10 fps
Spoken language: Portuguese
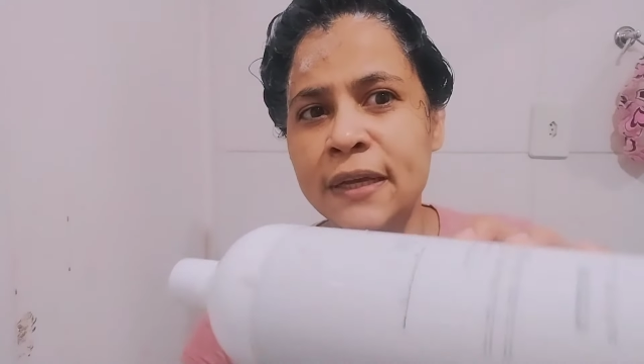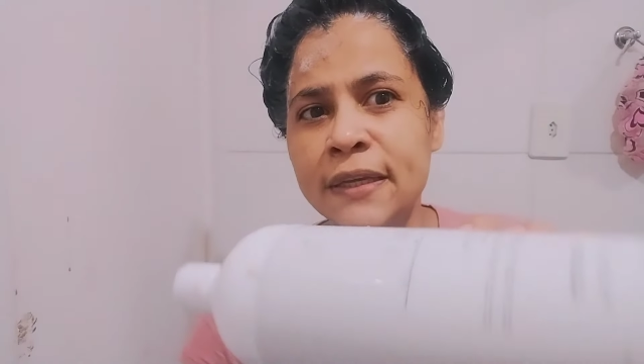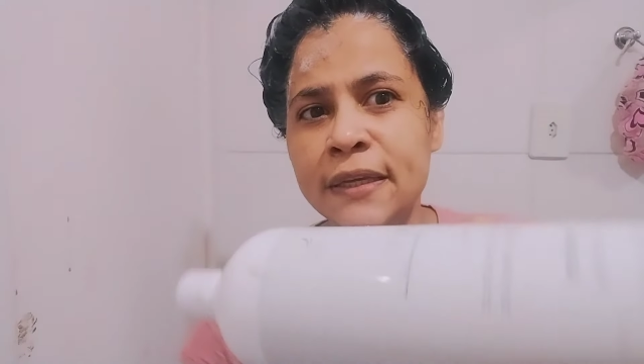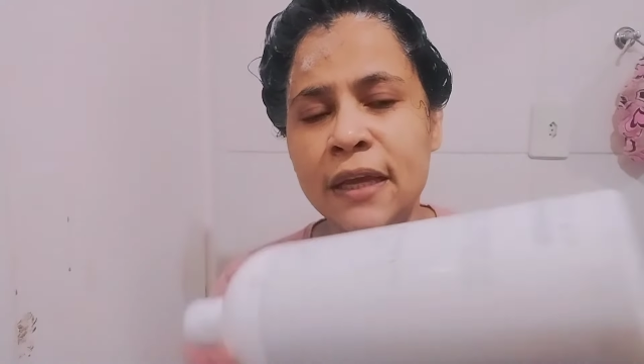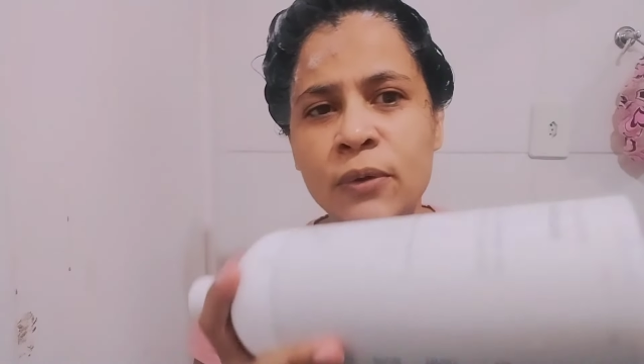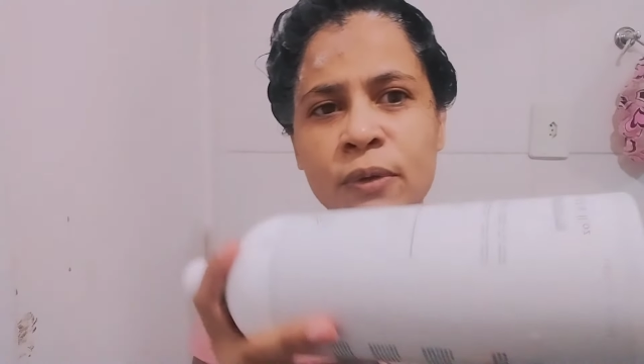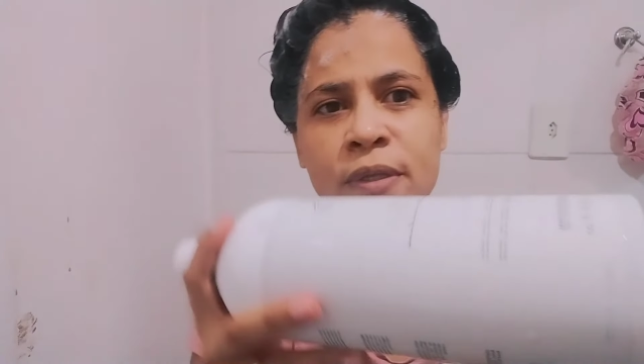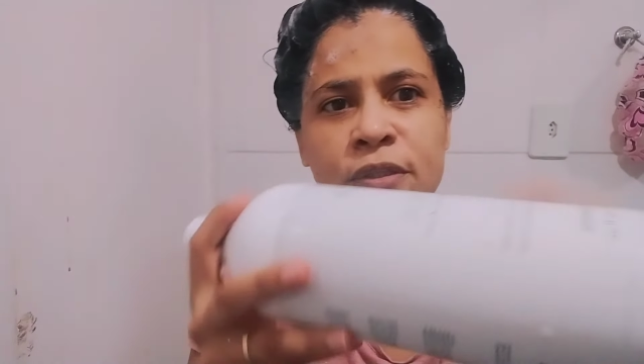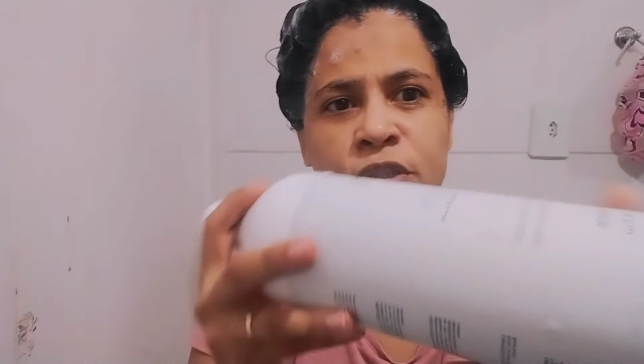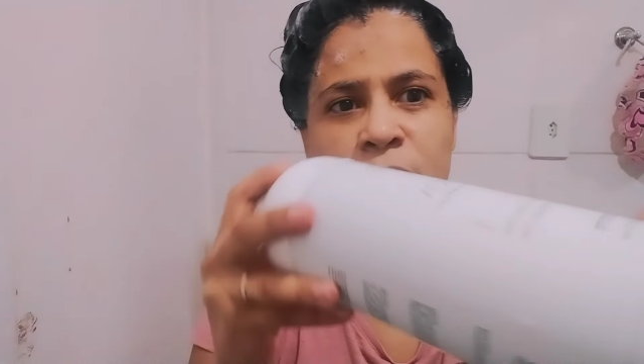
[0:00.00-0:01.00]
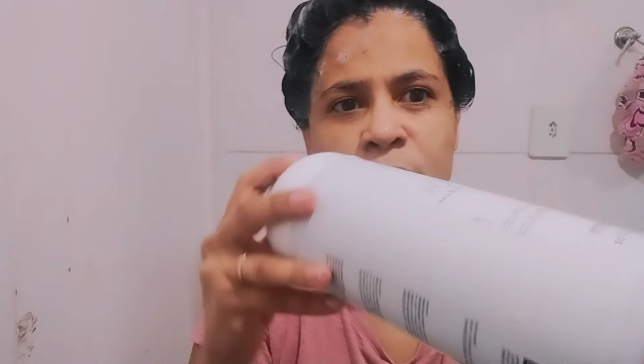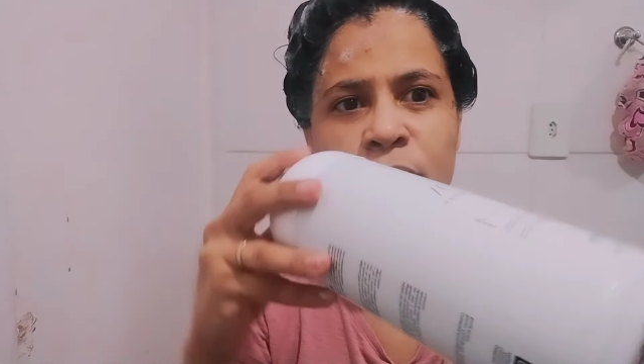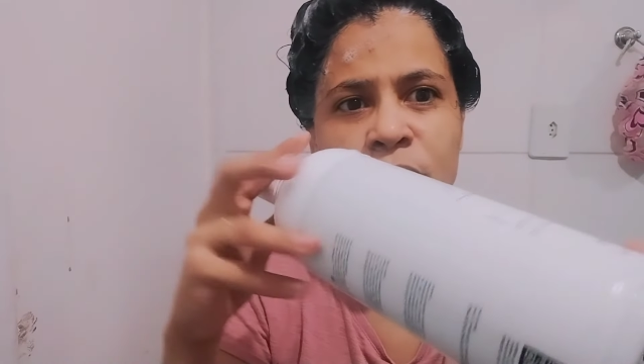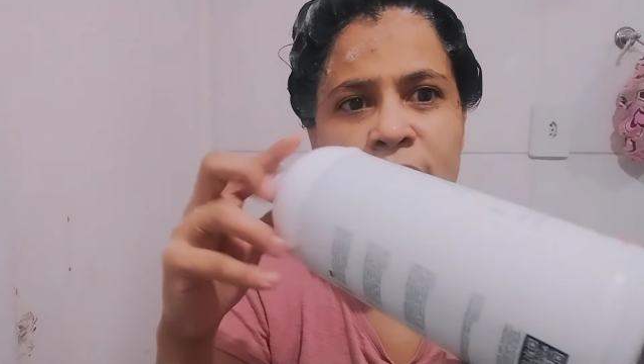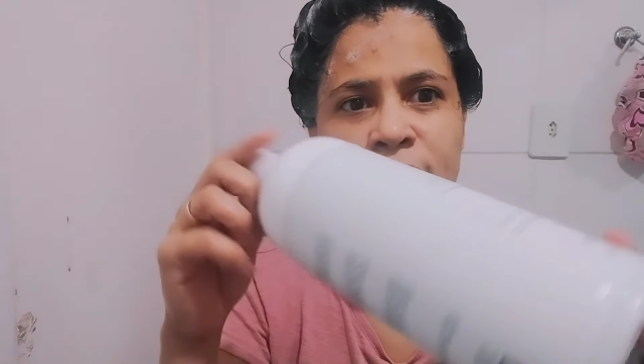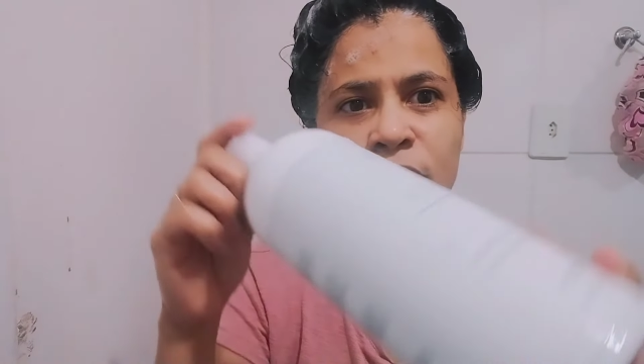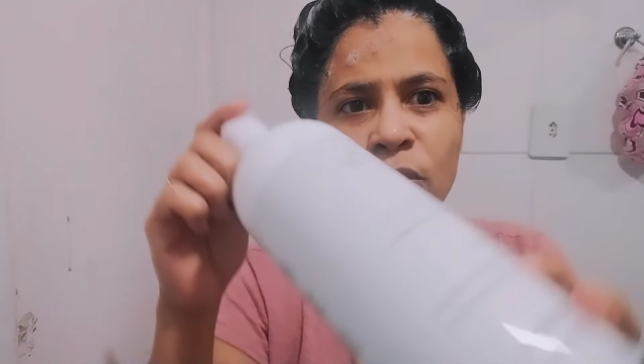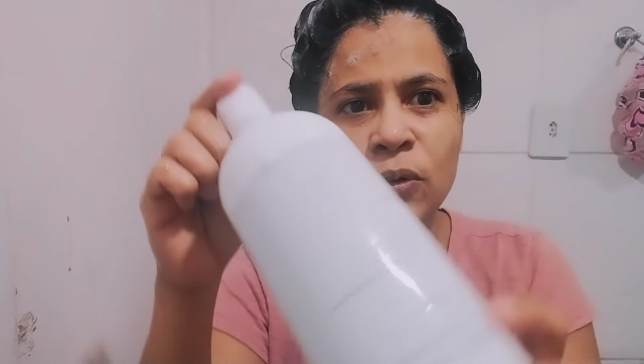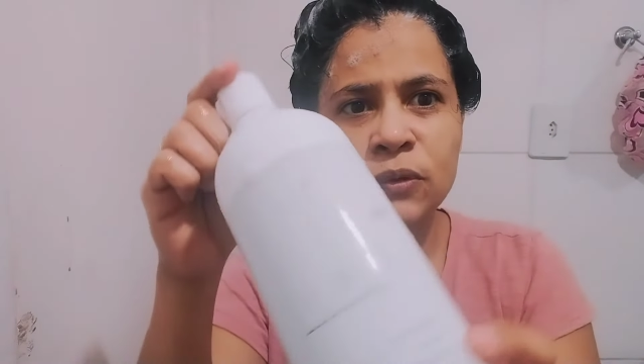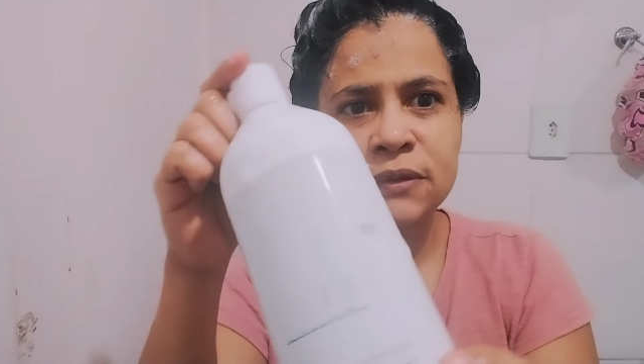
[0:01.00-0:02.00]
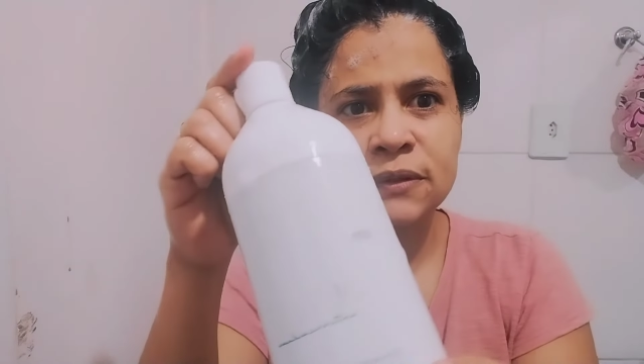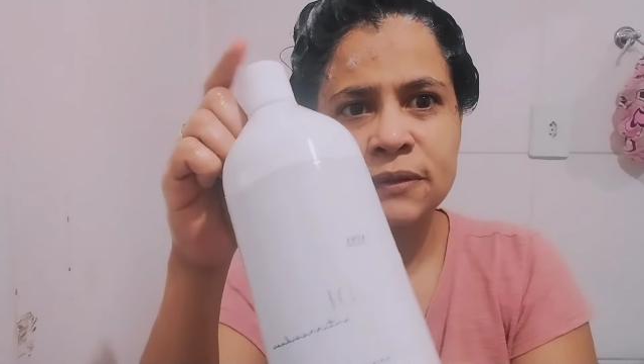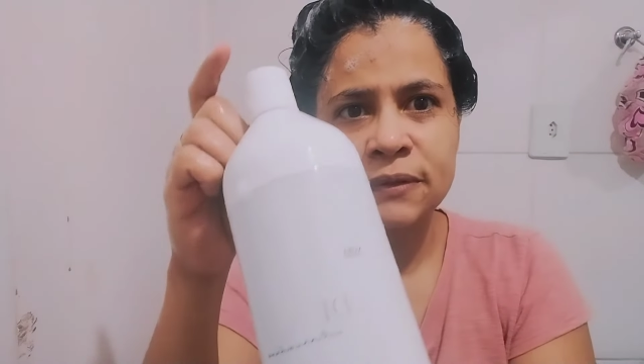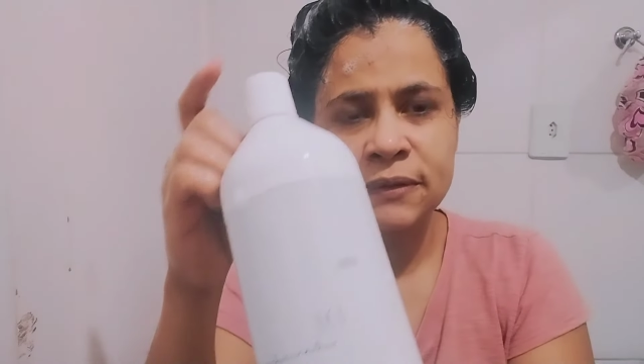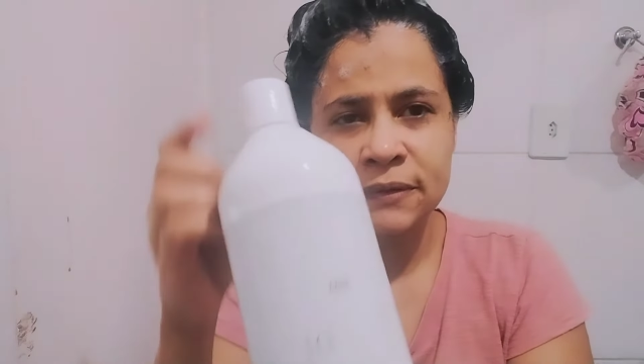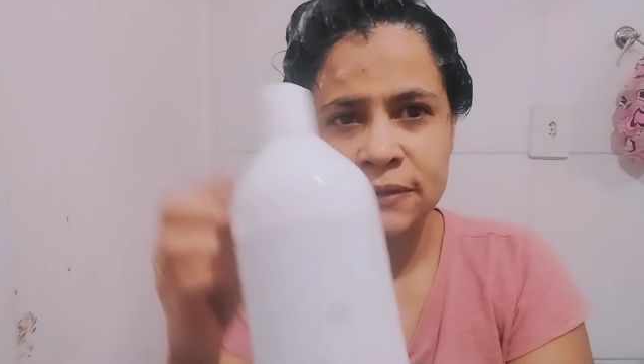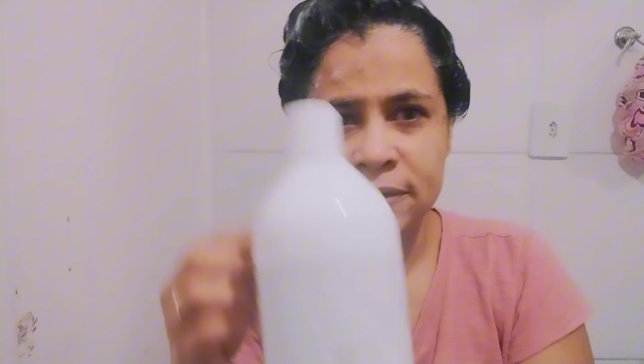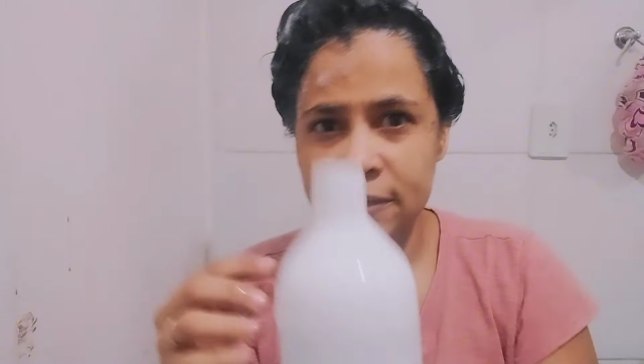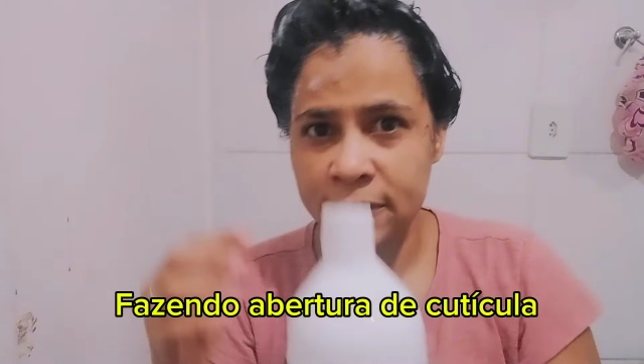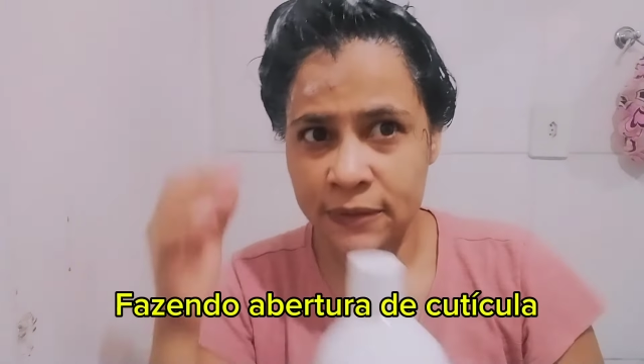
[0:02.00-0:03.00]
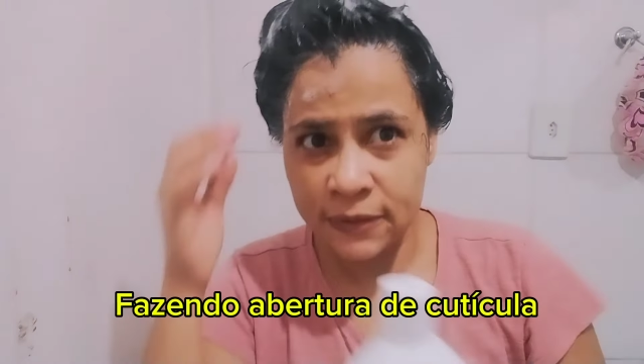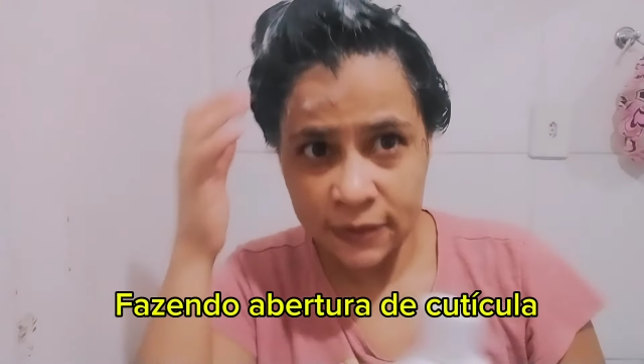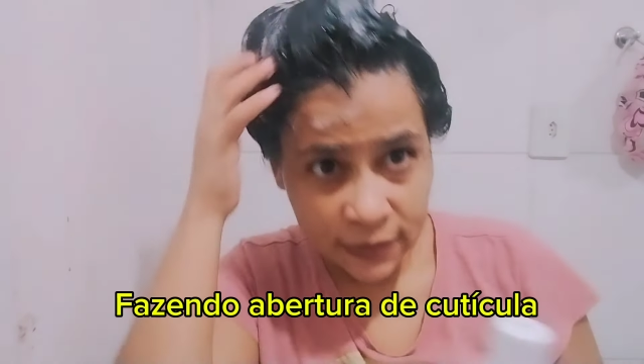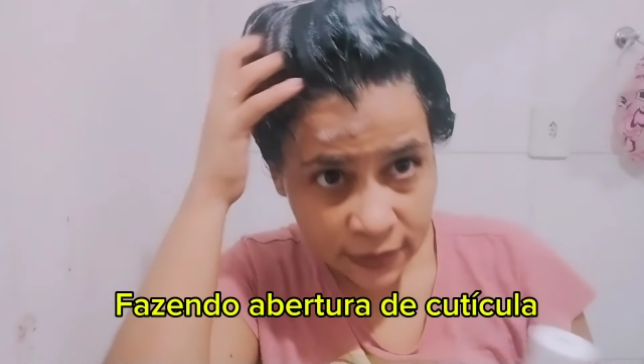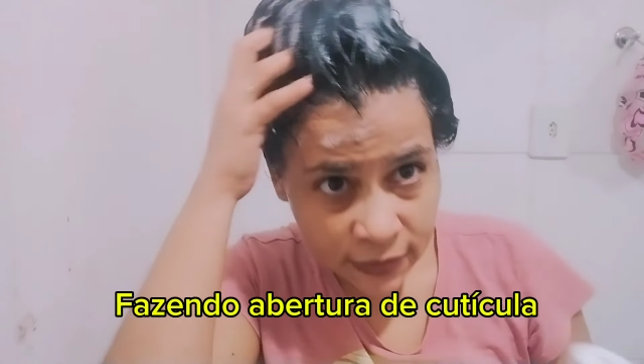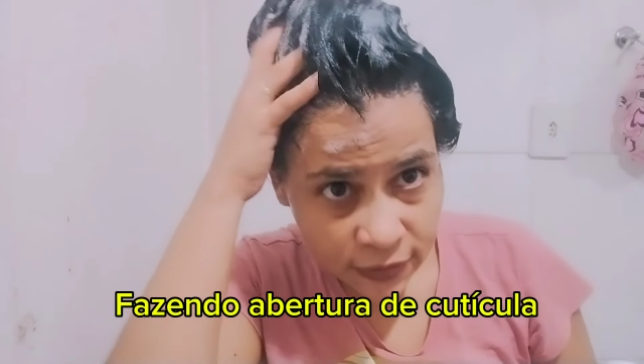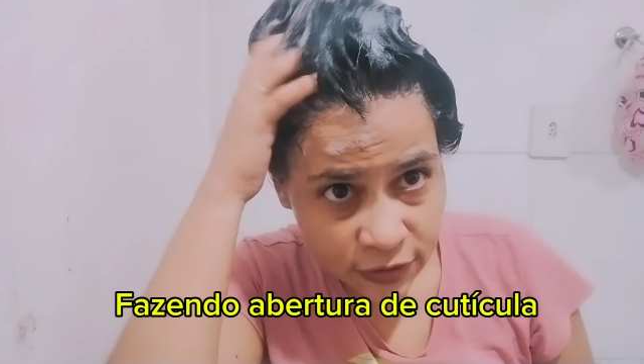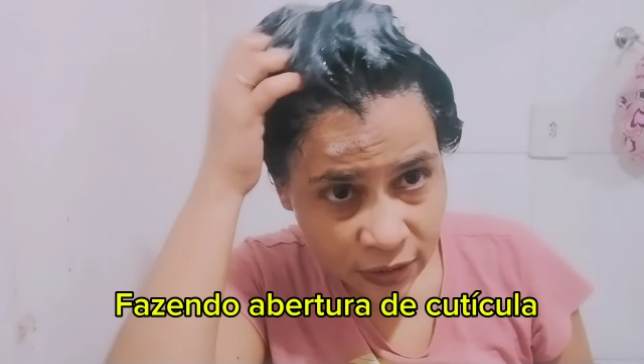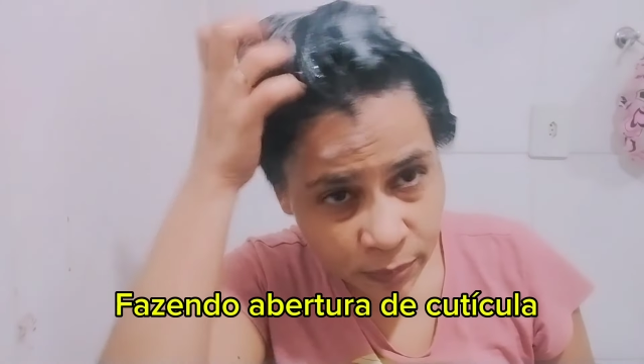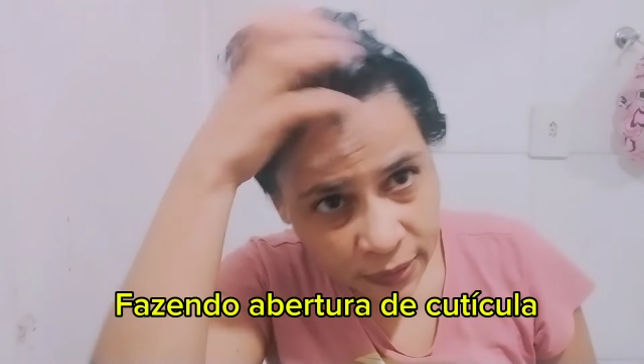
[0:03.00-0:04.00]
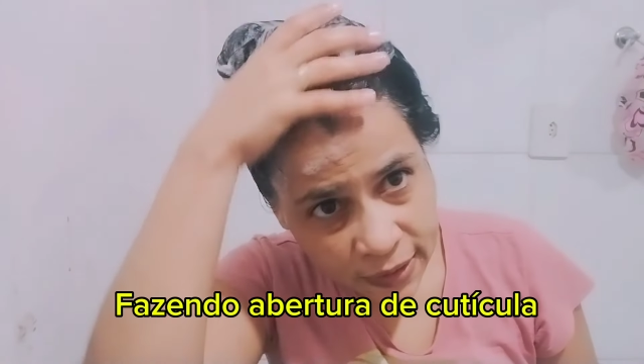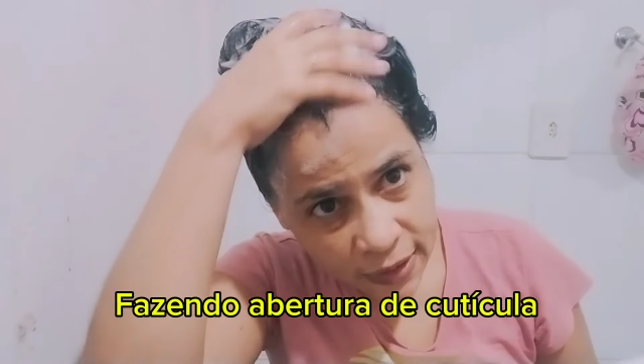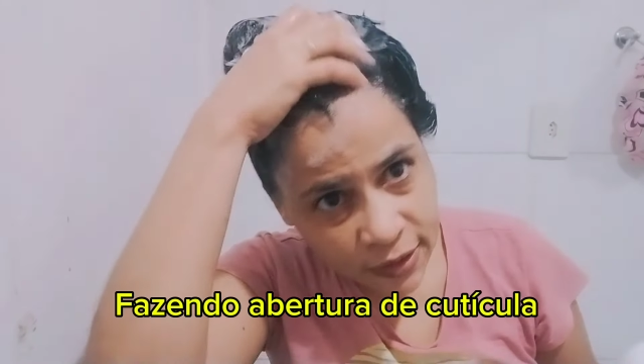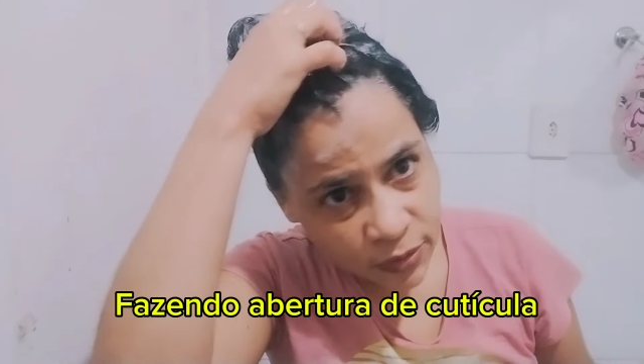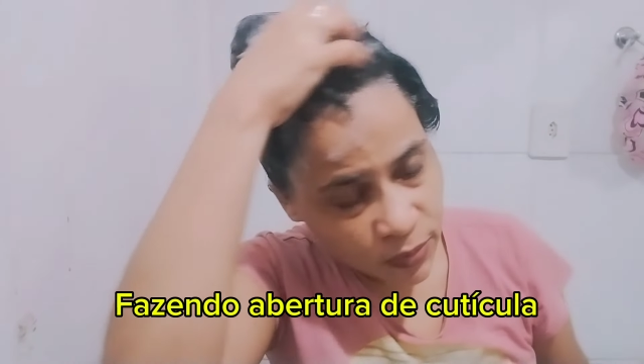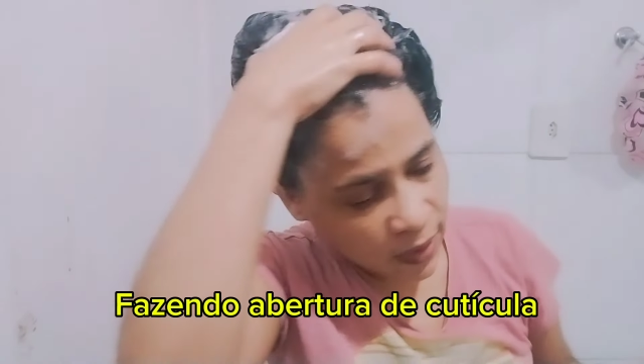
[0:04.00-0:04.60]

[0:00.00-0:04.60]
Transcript: aqui agora esse shampoo detox. já apliquei aqui no